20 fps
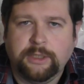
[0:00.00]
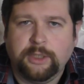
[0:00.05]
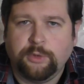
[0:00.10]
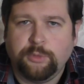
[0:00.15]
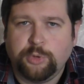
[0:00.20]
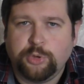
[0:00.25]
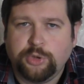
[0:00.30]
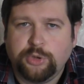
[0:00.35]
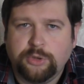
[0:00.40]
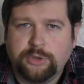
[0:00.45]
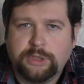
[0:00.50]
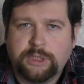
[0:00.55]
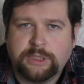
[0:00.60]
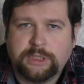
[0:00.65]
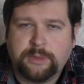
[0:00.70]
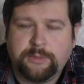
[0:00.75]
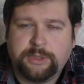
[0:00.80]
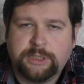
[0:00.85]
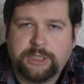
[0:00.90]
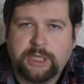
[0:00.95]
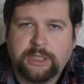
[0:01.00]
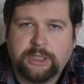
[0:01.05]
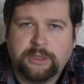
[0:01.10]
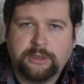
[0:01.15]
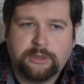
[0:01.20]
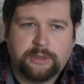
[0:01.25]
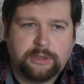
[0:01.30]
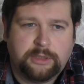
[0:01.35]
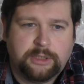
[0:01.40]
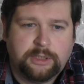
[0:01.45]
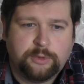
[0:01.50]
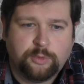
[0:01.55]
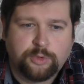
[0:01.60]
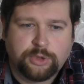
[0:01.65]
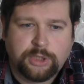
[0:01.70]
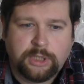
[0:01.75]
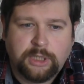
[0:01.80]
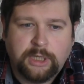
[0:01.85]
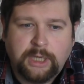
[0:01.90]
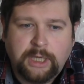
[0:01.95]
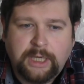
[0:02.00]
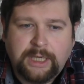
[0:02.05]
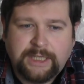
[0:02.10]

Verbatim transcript: Я думаю, что здесь объяснять э, не нужно.